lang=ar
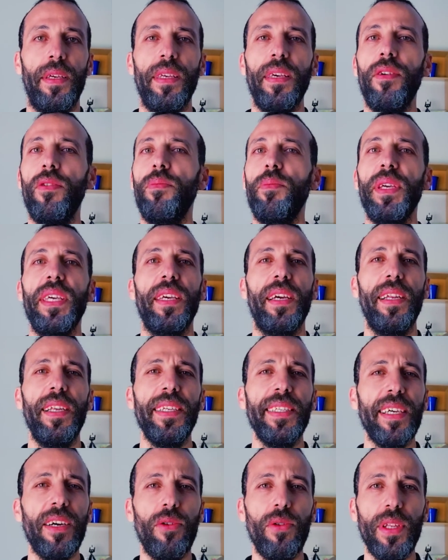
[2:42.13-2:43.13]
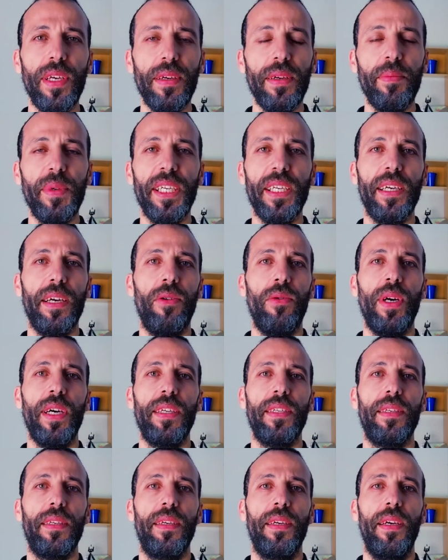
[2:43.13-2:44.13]
يوميا لن تأخذها منك
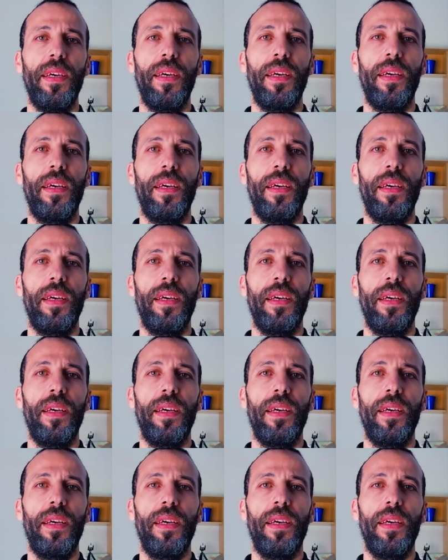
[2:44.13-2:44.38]
وقت